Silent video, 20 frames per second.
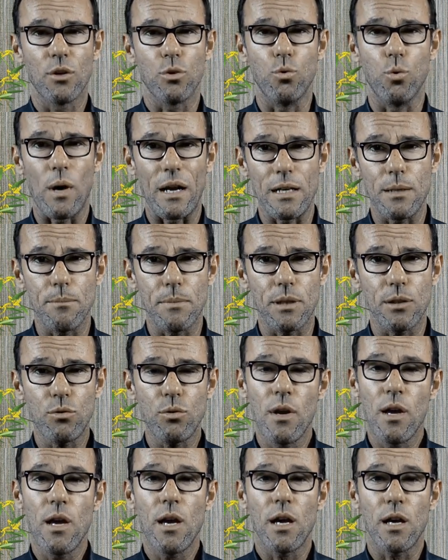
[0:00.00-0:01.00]
do
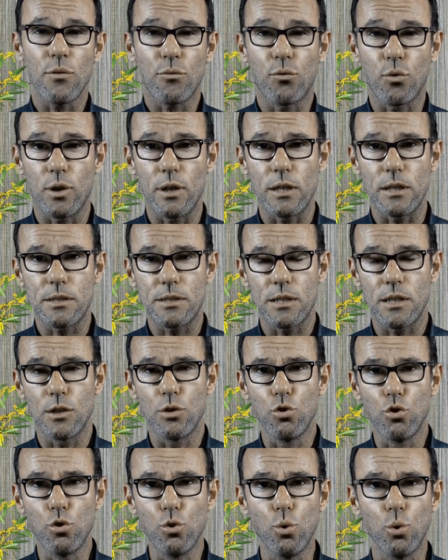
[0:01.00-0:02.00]
alimento é fornecer
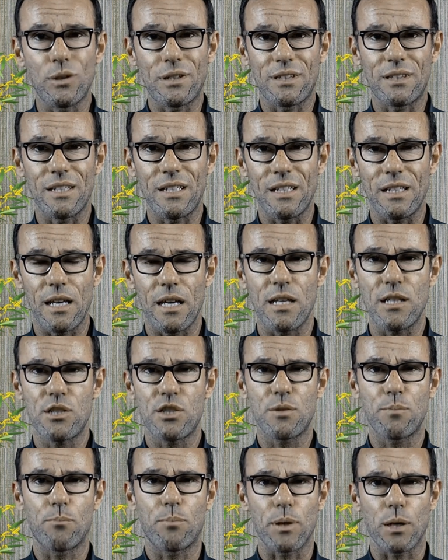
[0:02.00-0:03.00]

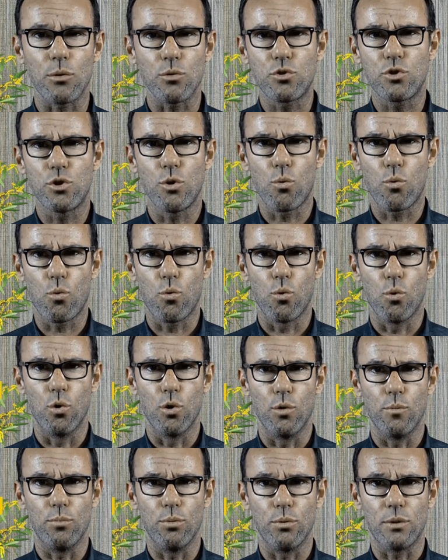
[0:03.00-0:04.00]
nutrientes para o seu
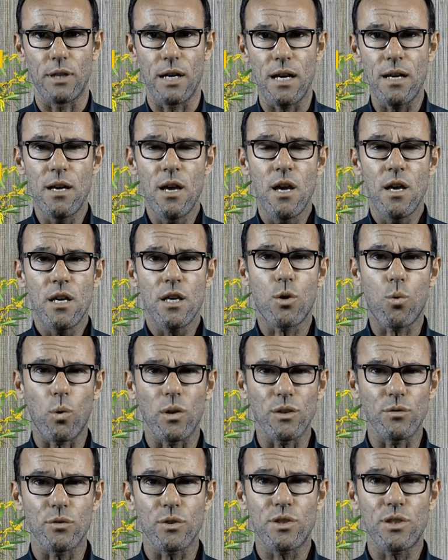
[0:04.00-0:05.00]
corpo, tá? E
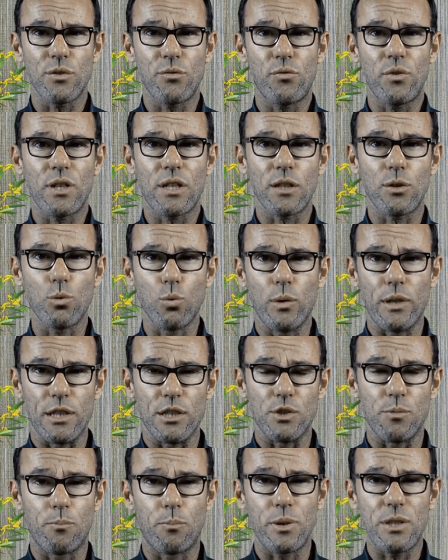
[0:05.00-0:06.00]
quando você fica
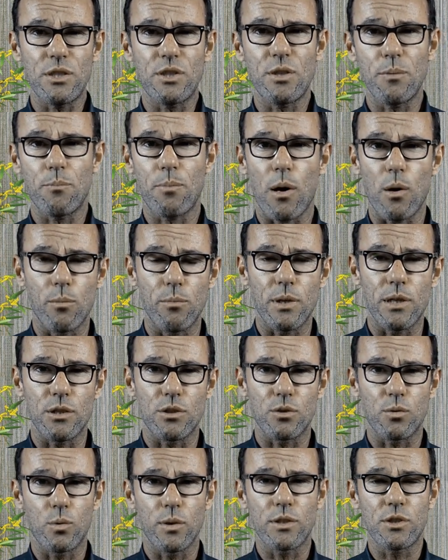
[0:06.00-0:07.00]
doente,
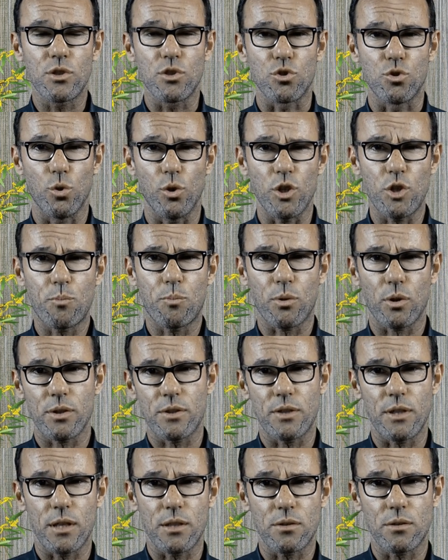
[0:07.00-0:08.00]
principalmente com esses dois
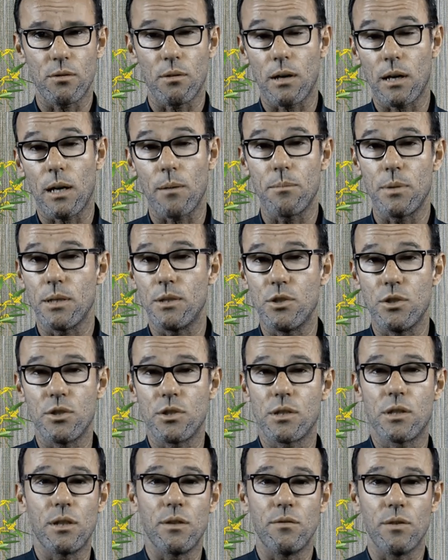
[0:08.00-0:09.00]
processos que eu acabei de
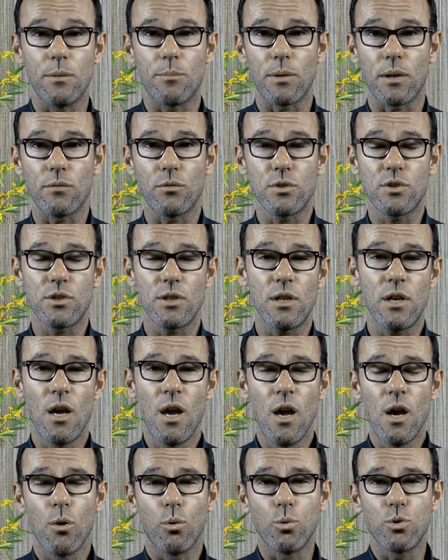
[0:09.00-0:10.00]
descrever para você,
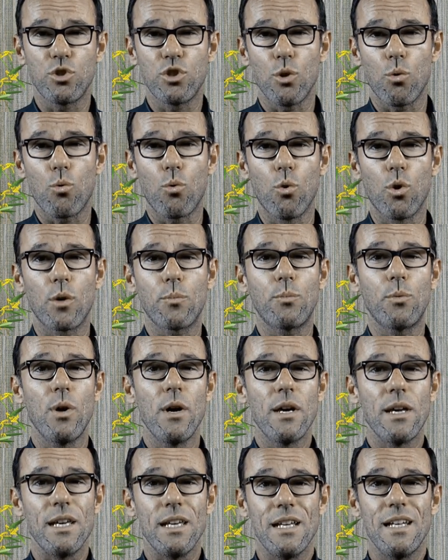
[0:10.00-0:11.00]
o seu corpo
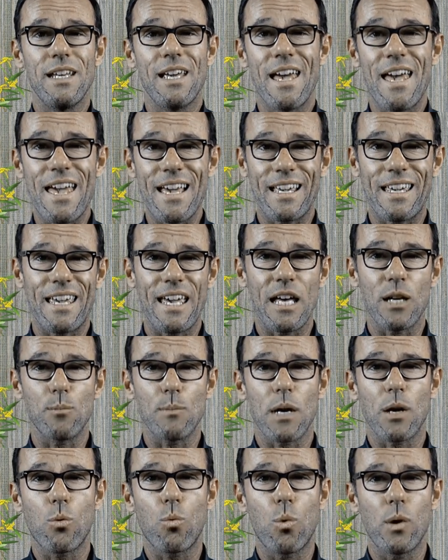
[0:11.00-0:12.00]
ele requer
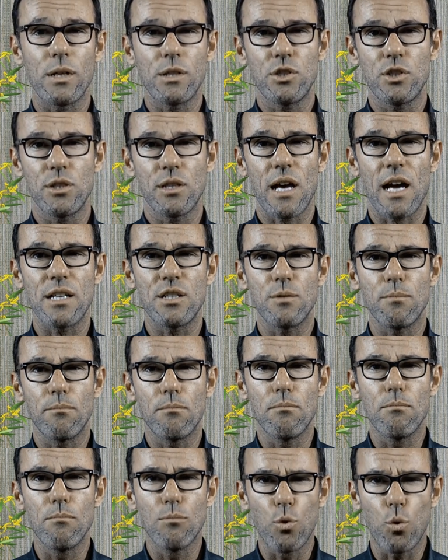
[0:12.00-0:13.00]
uma quantidade
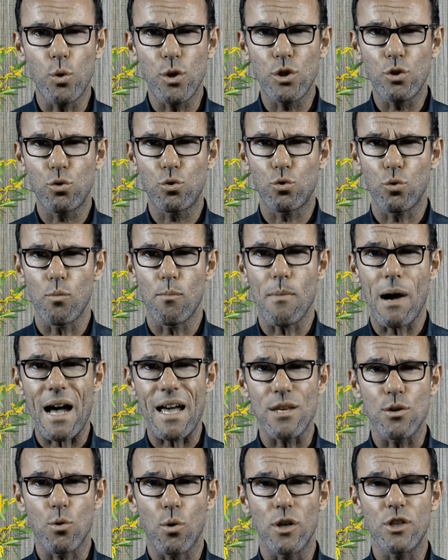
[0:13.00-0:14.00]
muito
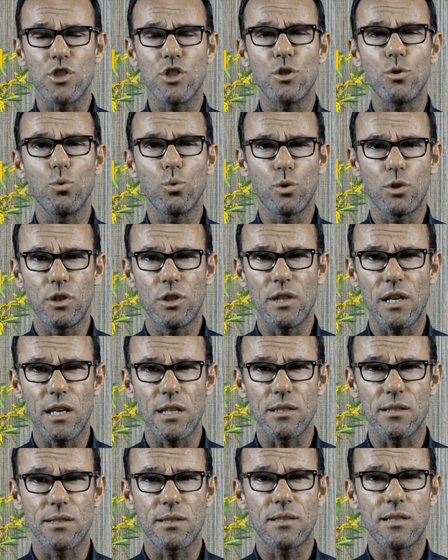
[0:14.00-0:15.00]
maior de
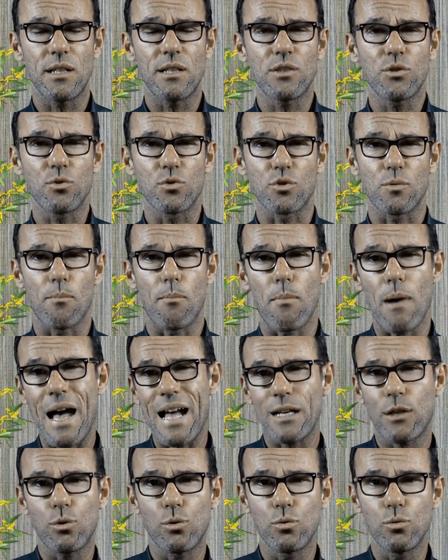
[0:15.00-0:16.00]
nutrientes, seja os
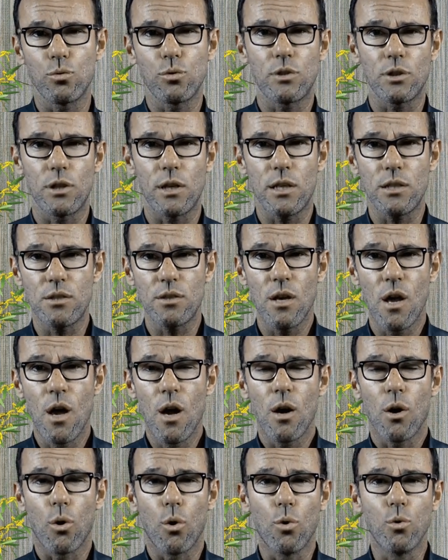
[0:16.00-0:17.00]
macronutrientes
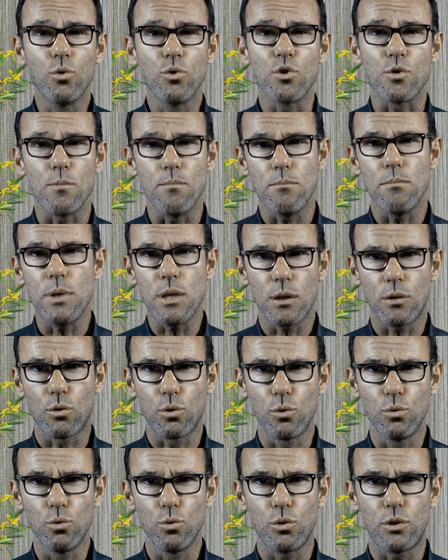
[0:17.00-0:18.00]
ou os
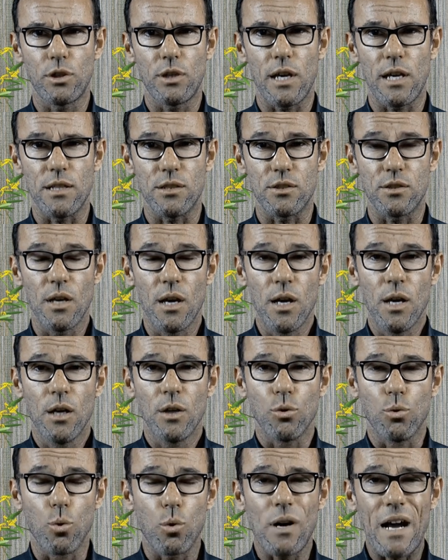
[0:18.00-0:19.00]
micronutrientes.
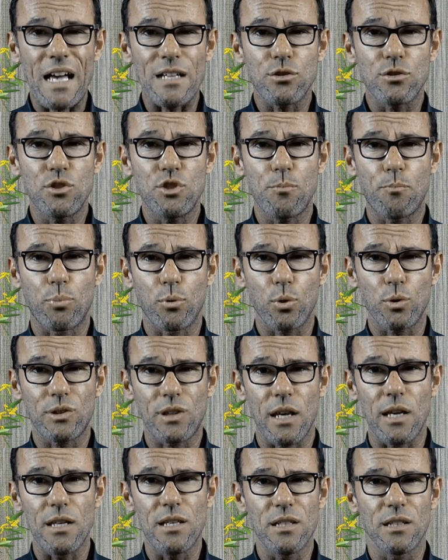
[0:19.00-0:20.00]
No caso de
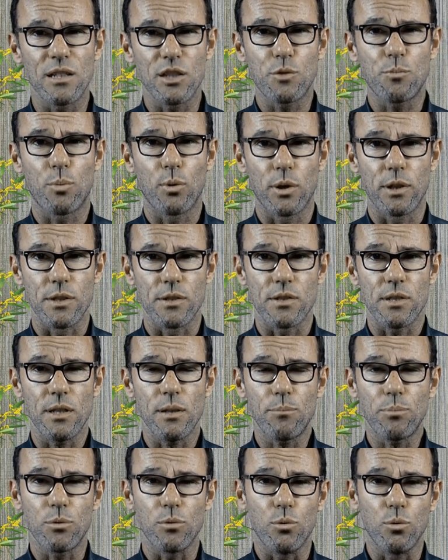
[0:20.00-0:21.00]
proteínas, por
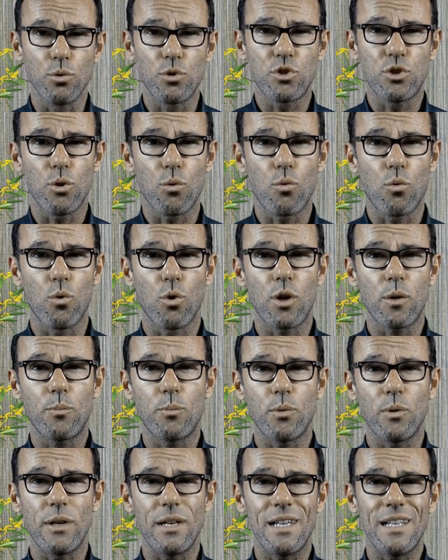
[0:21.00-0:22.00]
exemplo, o seu
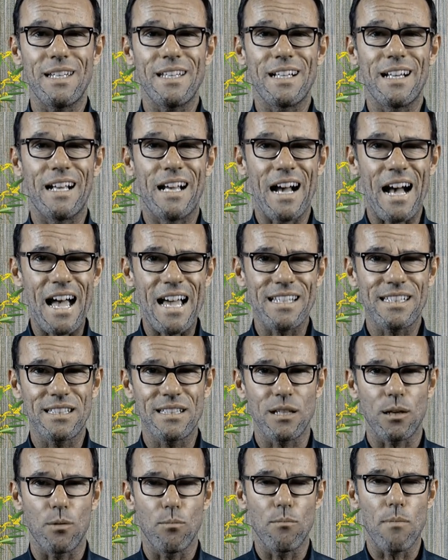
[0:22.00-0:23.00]
corpo ele
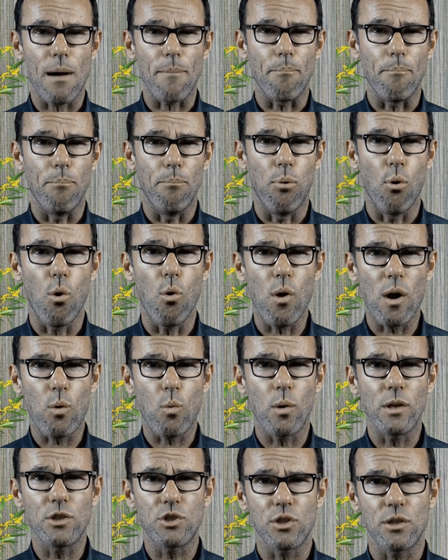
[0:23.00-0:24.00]
gasta uma boa
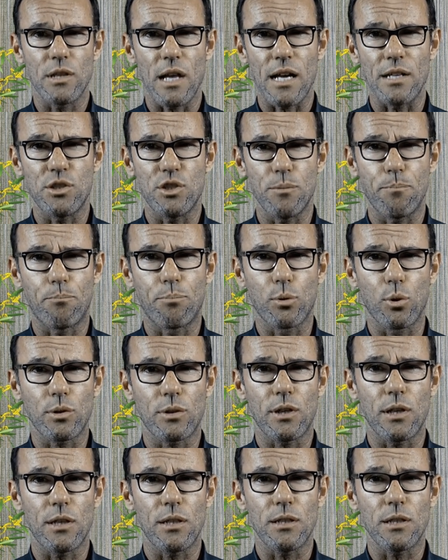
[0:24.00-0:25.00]
quantidade de
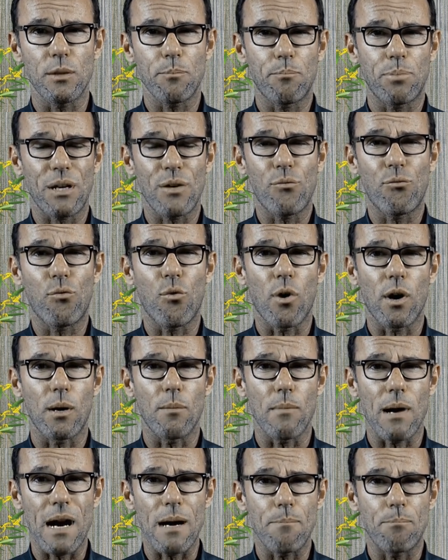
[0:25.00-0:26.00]
proteína para
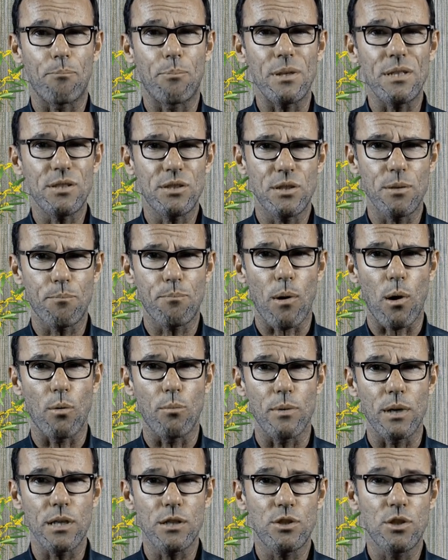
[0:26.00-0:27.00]
formar
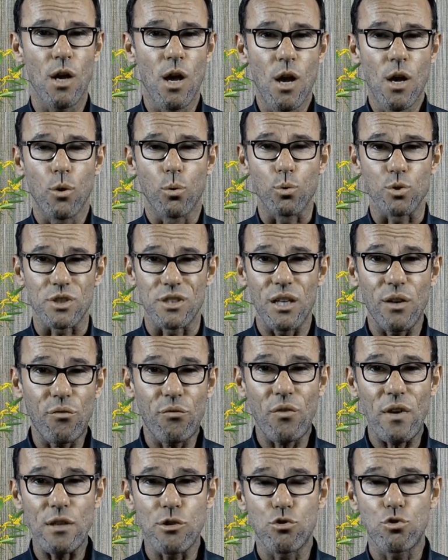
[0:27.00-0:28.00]
principalmente os
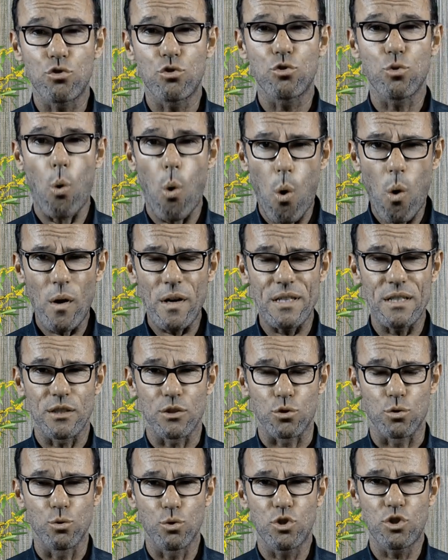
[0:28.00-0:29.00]

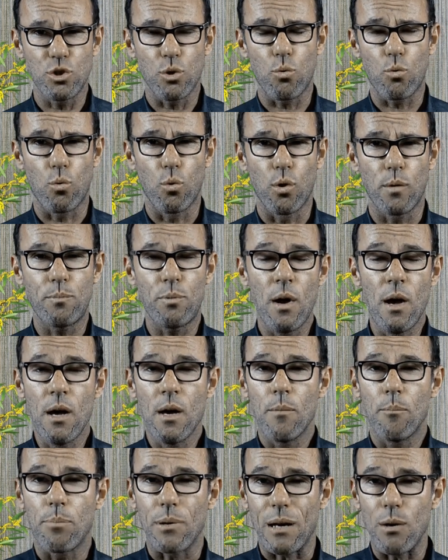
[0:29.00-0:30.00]
defensores do seu corpo
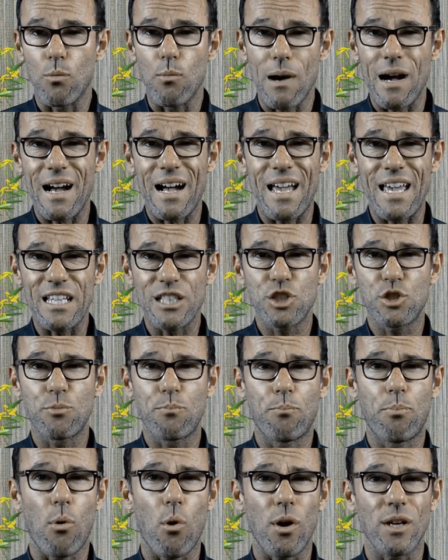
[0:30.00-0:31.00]
para uma
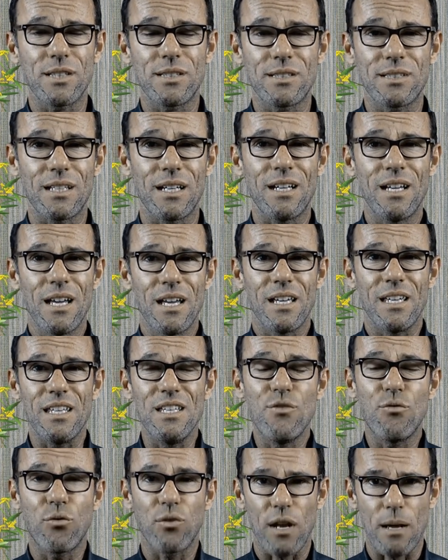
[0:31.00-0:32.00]
resposta
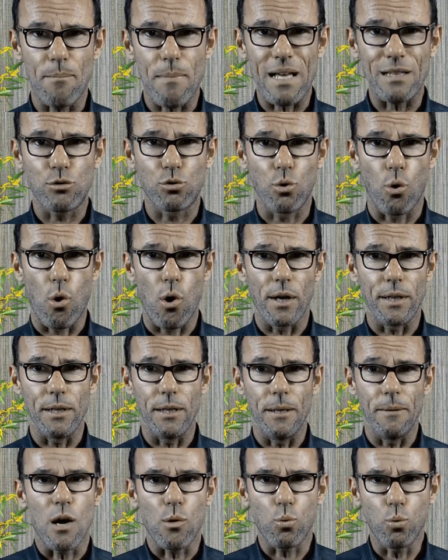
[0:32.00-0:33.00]

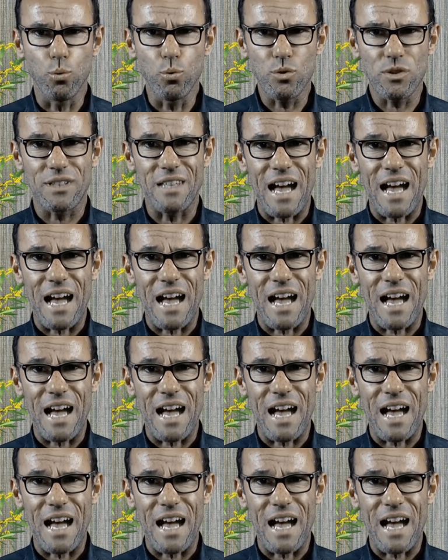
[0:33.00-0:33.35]
inflamatória. Alguns